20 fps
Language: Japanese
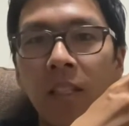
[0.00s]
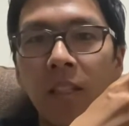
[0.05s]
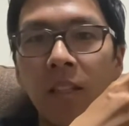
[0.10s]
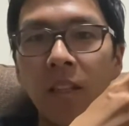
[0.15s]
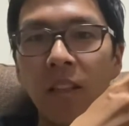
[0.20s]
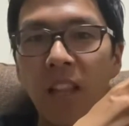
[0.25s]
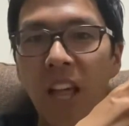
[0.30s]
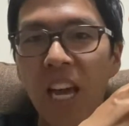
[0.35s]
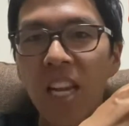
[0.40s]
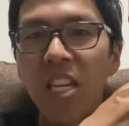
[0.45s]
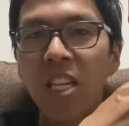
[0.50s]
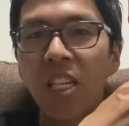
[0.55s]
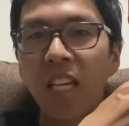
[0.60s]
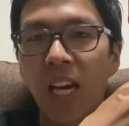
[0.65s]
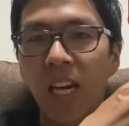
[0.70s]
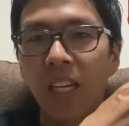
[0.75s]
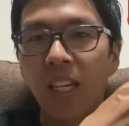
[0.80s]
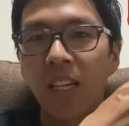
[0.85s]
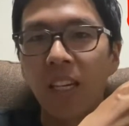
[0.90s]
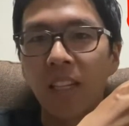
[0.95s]
Lady
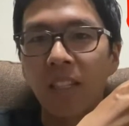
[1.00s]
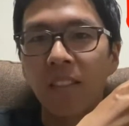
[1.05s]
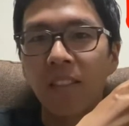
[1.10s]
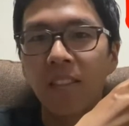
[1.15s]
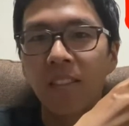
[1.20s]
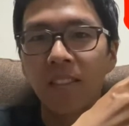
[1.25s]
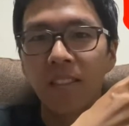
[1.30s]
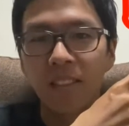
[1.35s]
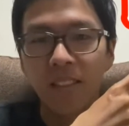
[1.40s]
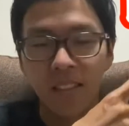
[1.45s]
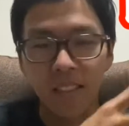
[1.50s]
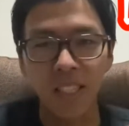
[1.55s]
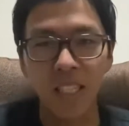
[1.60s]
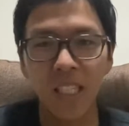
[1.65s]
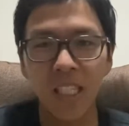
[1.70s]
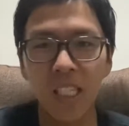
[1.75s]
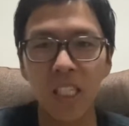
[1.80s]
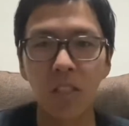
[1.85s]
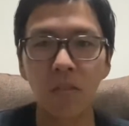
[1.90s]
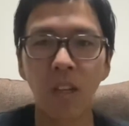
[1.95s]
Gaga。
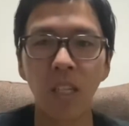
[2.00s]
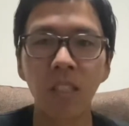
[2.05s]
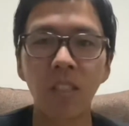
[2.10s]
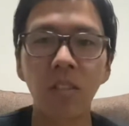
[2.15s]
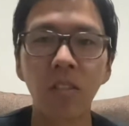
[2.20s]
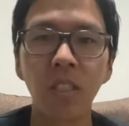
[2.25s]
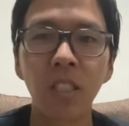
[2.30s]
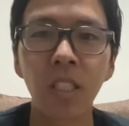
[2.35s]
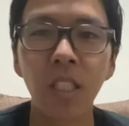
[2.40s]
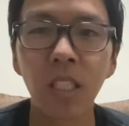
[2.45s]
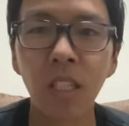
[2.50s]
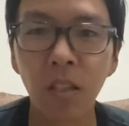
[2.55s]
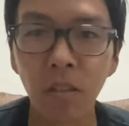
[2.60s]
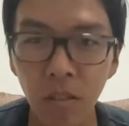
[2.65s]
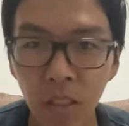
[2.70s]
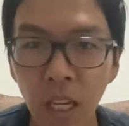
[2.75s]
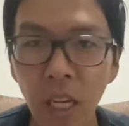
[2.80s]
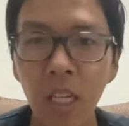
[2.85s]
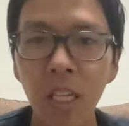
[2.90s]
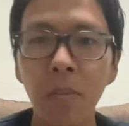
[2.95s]
ね言わずと知れた
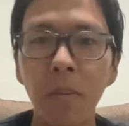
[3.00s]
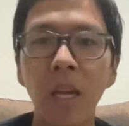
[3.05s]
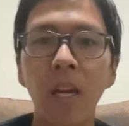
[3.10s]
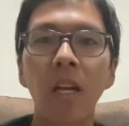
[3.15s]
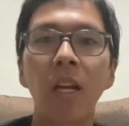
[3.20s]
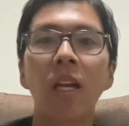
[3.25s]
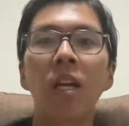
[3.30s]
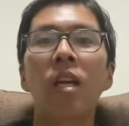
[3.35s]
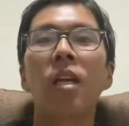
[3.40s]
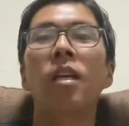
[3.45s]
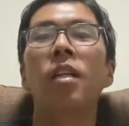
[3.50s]
歌姫。